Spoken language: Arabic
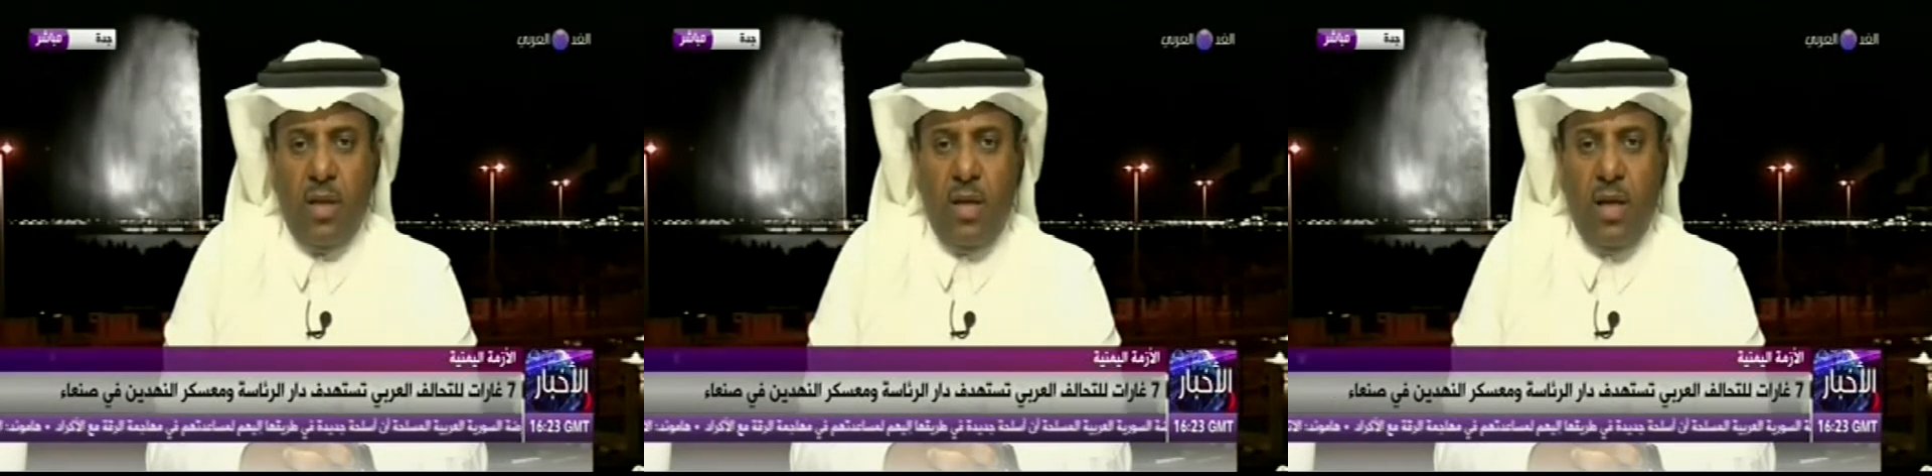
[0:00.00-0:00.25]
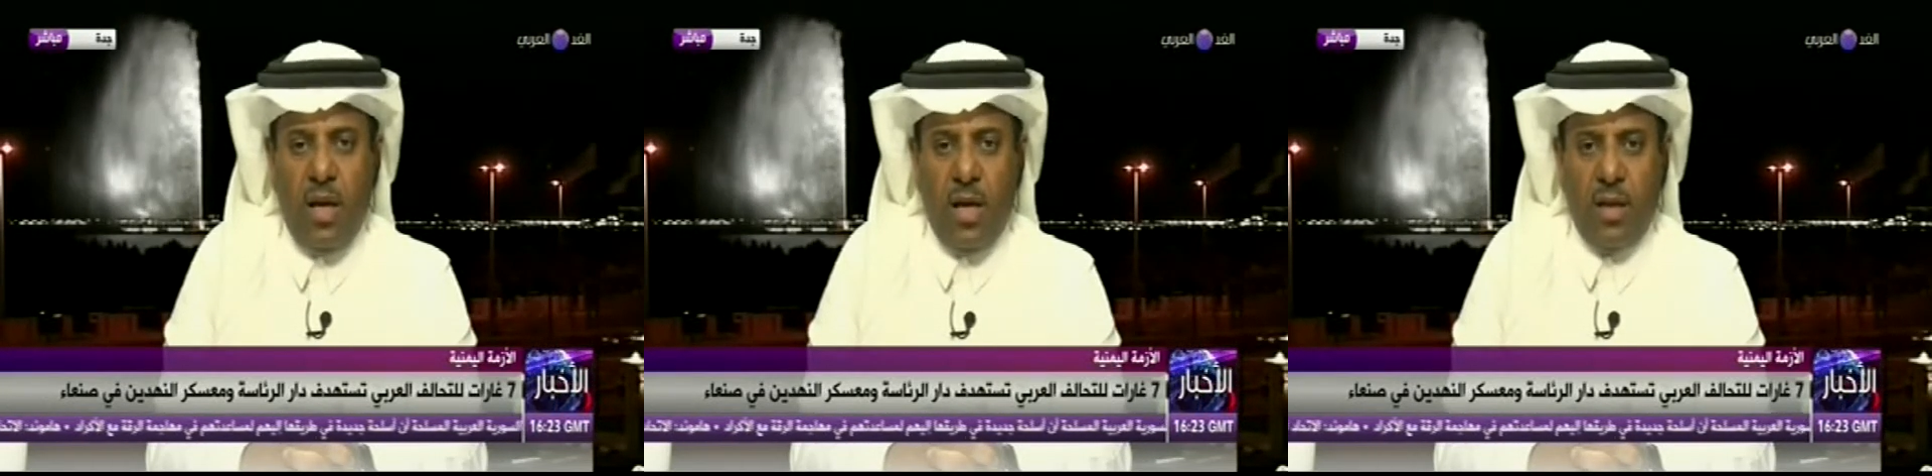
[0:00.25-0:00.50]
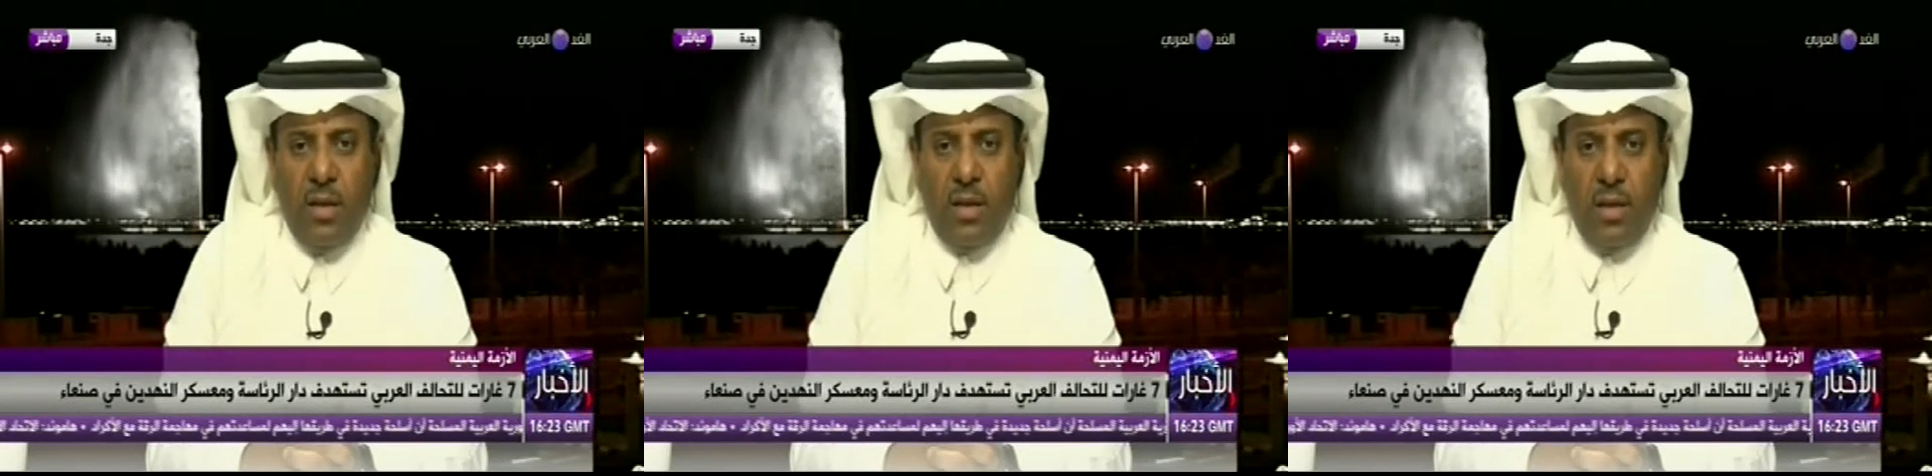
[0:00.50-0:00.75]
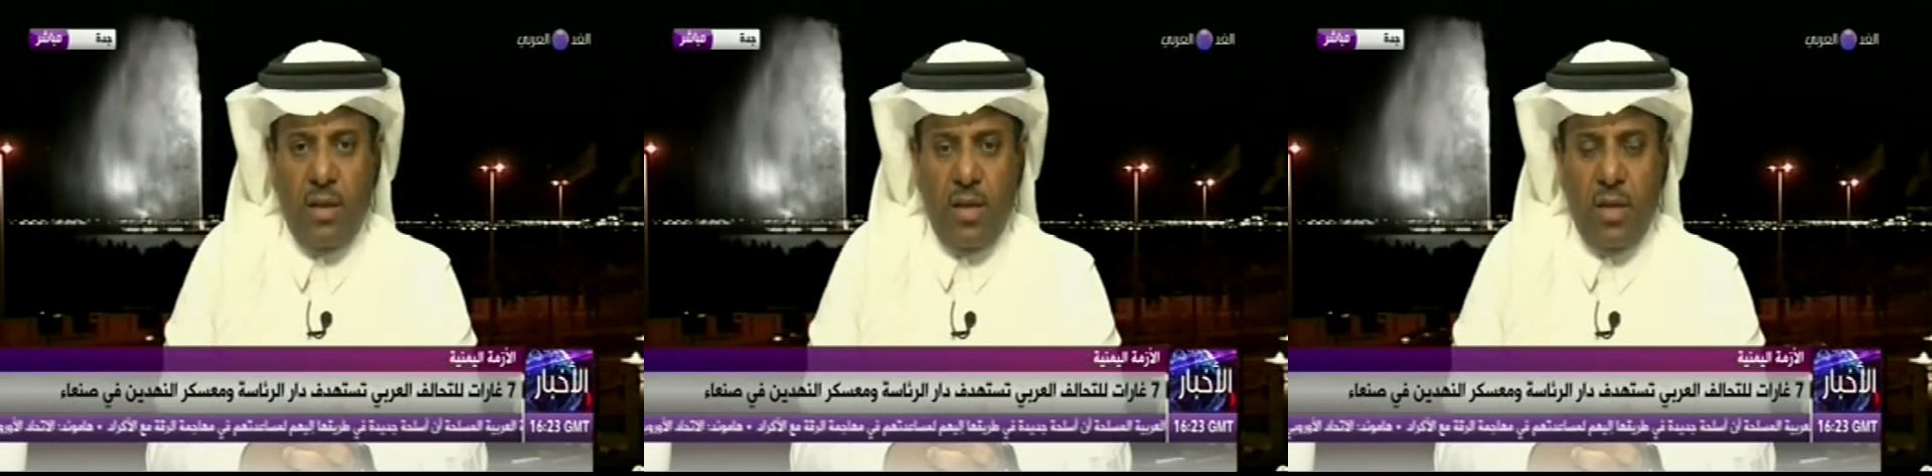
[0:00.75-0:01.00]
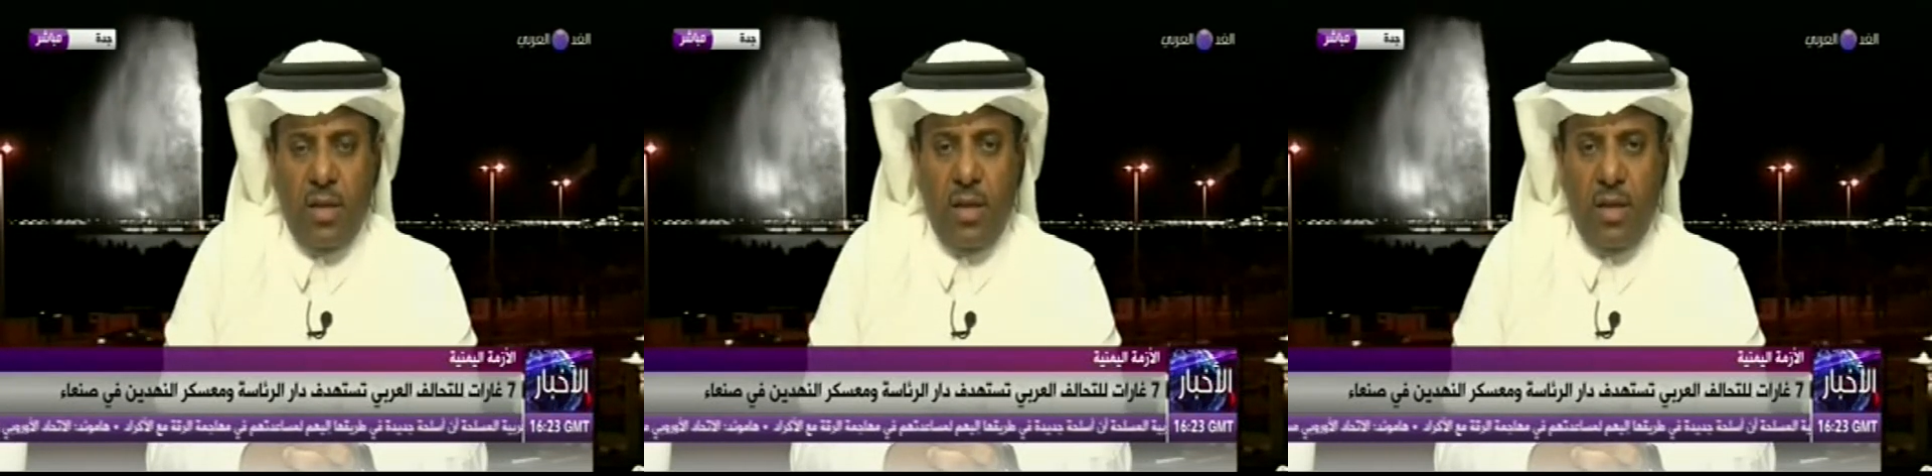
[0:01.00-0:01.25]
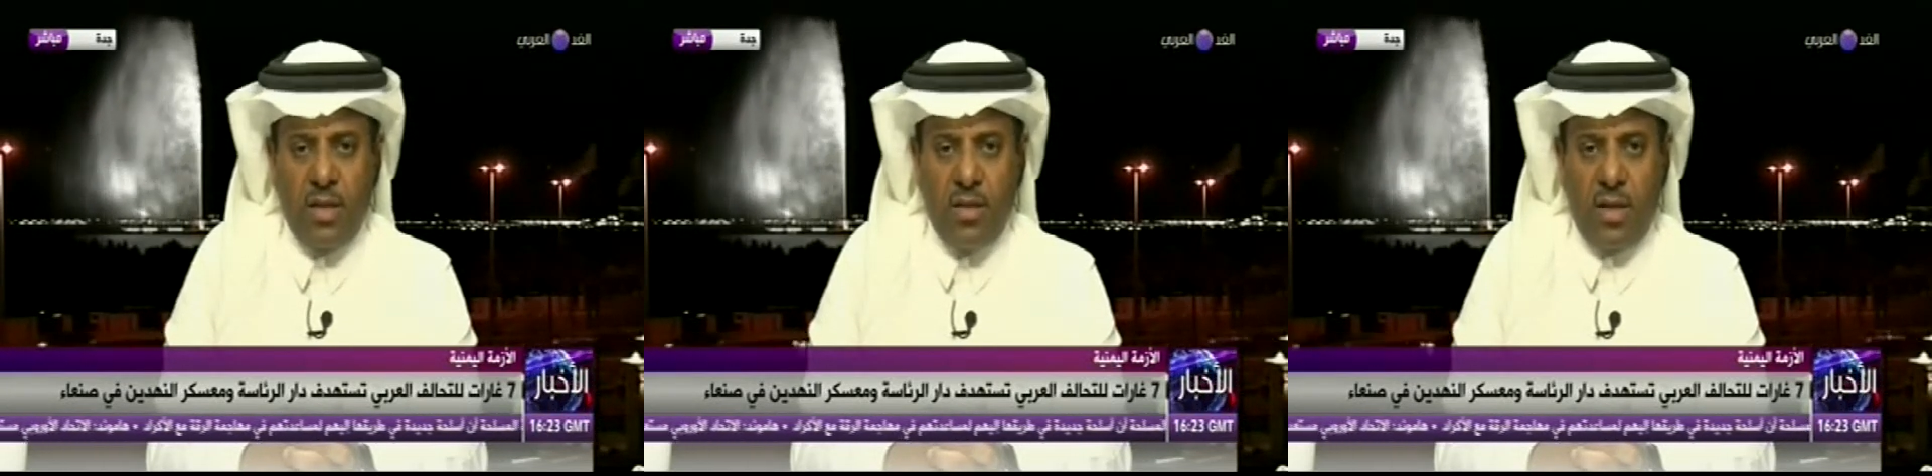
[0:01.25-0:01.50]
الحقيقية
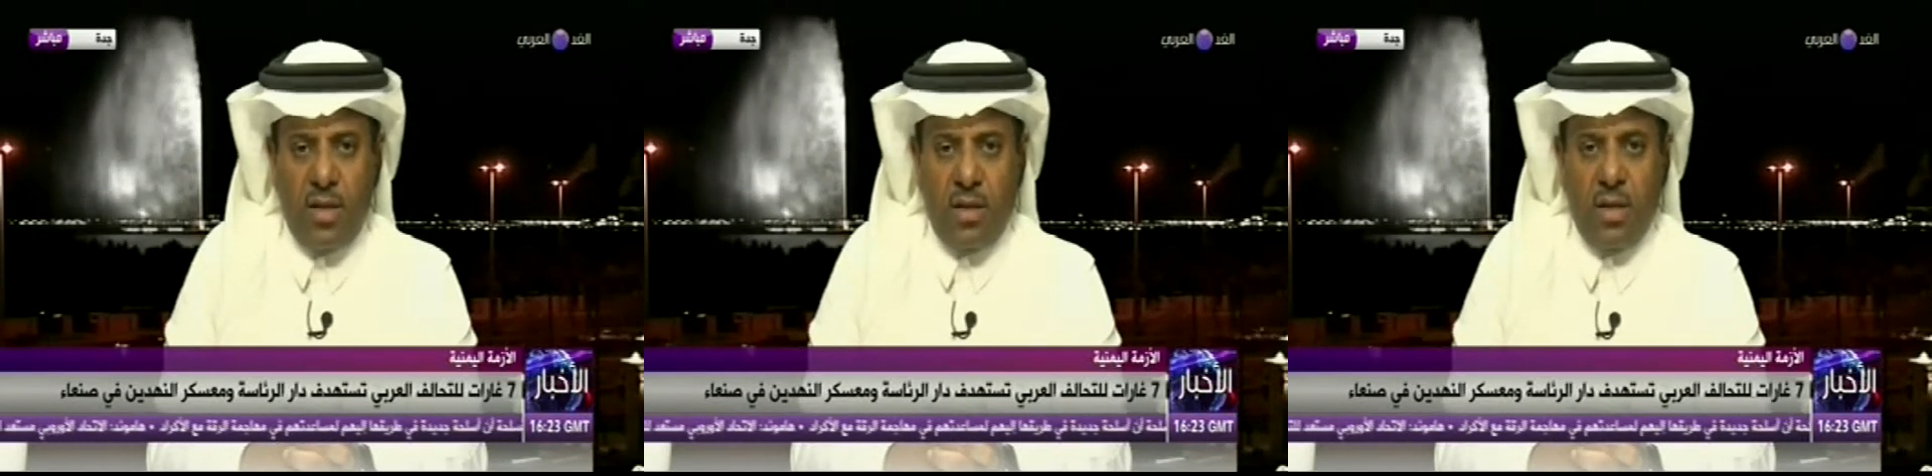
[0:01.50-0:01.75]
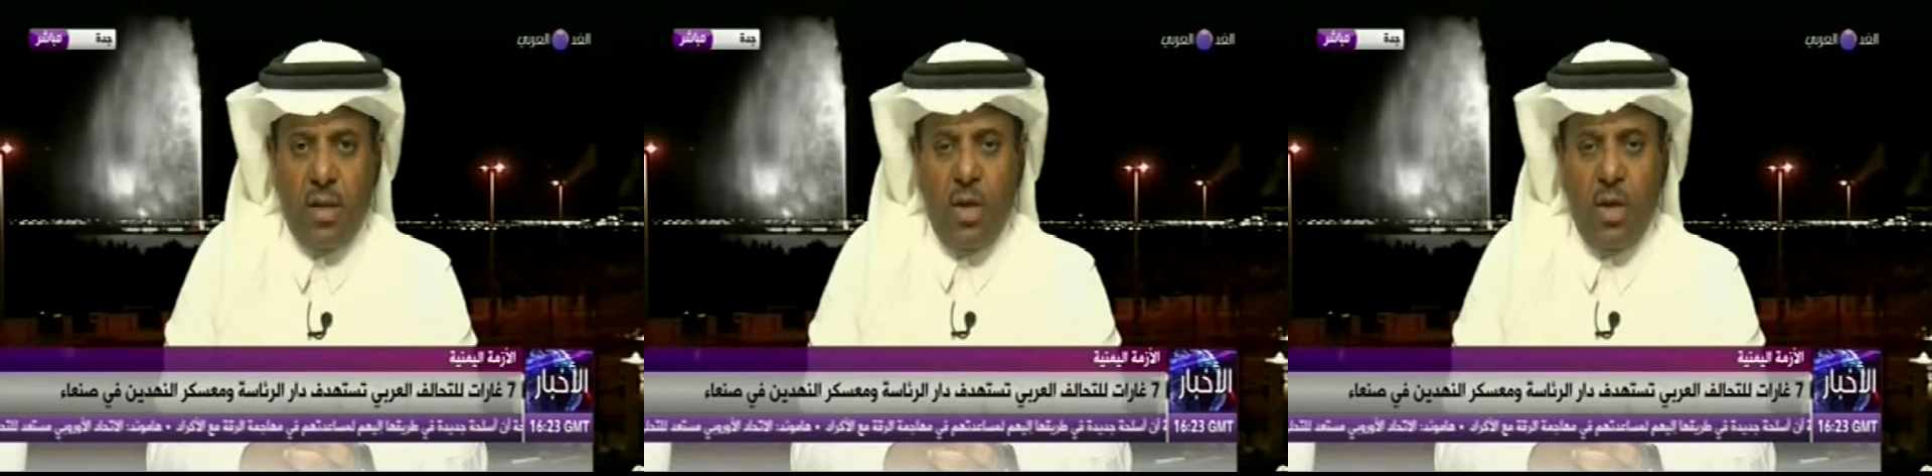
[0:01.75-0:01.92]
للحصار